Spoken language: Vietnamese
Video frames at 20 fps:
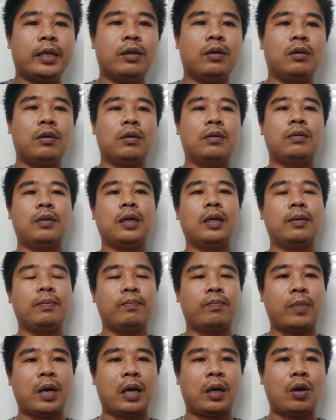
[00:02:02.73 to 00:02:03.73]
giường á,
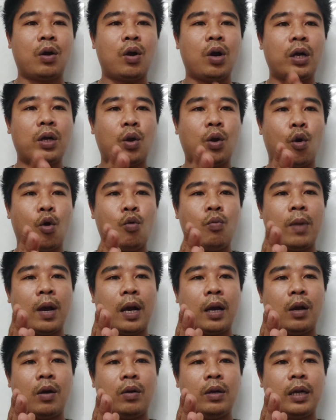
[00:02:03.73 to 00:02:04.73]
mà có cái độ
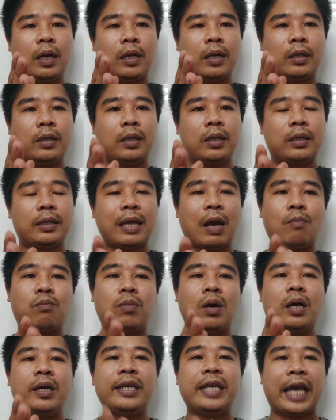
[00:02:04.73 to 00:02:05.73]
mà gọi là chồng
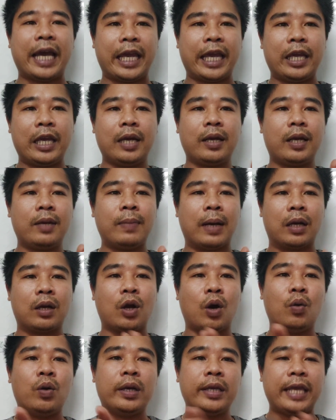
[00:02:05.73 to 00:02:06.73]
hơi dày á, cái mặt
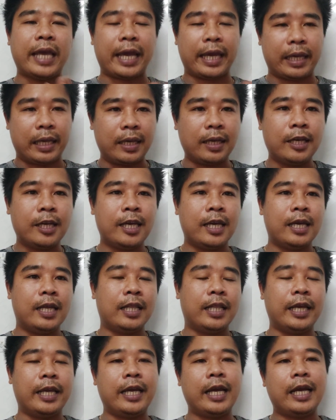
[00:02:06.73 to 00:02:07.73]
độ hơi dày á,
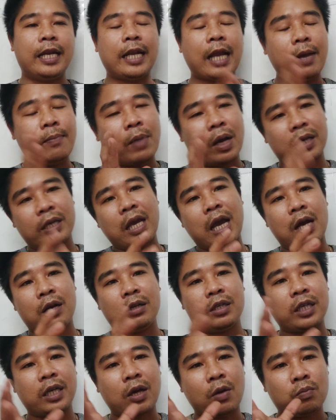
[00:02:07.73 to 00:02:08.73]
thì cái nắng mặt trời nó
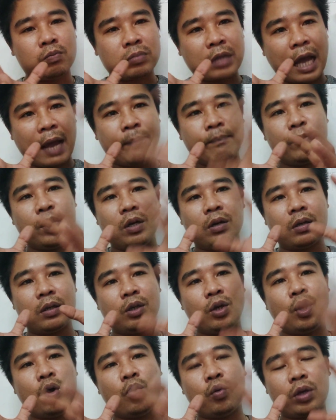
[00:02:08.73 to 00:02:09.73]
sẽ không táp được
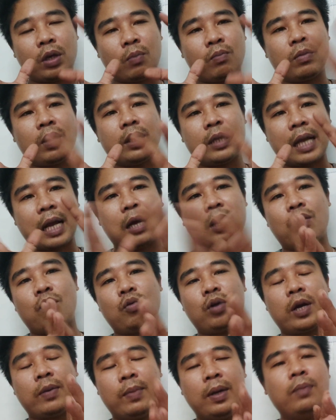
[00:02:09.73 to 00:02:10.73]
vô trong cái thân của
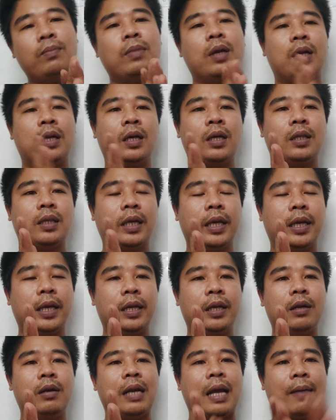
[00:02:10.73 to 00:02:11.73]
cây mít mình á, thì
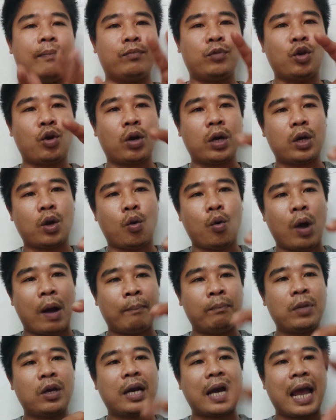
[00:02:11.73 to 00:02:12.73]
nó làm cho cái độ
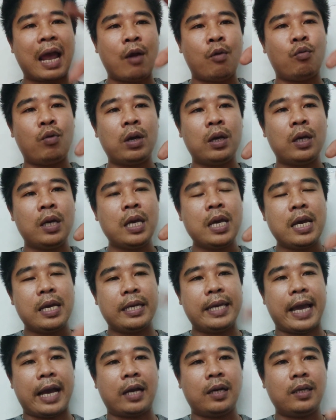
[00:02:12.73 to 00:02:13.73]
ẩm nó cao á,
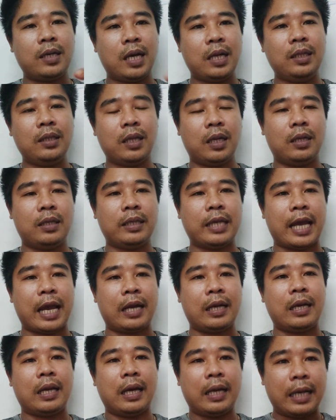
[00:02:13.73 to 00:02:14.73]
dẫn đến tình
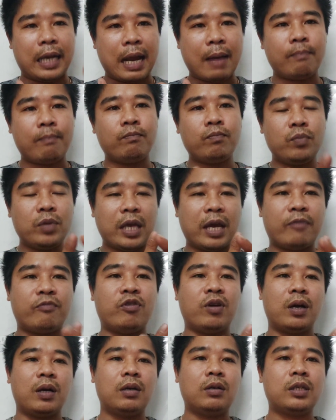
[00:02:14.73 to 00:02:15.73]
trạng là nấm và
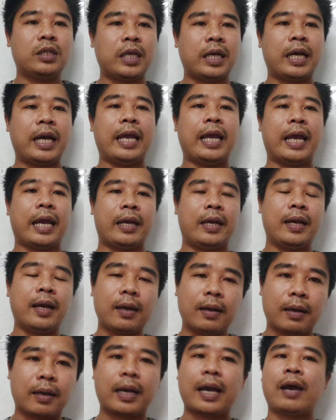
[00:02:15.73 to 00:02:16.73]
phẫn nó sẽ gây hại
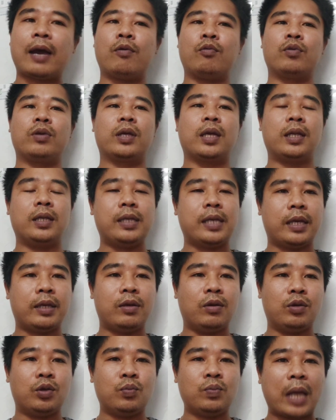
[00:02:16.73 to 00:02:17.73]
rất là cao trên nhà
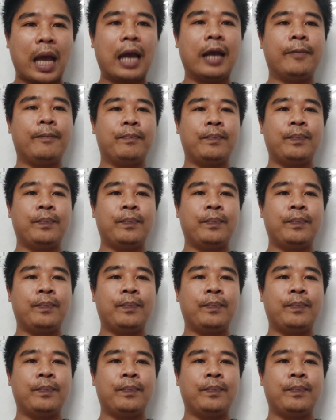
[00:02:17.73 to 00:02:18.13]
vườn chúng ta